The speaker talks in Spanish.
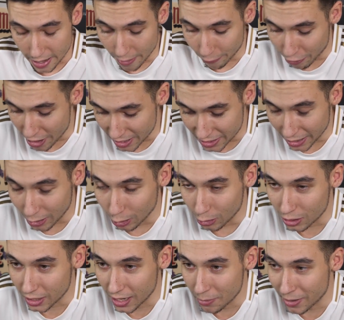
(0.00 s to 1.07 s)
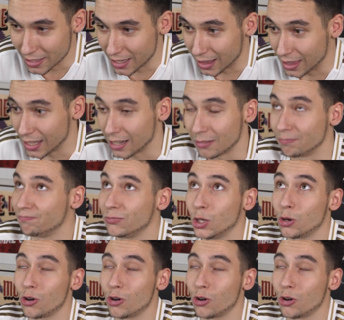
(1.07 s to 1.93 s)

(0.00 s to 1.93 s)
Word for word: En fin, chicos, ¿qué más decir?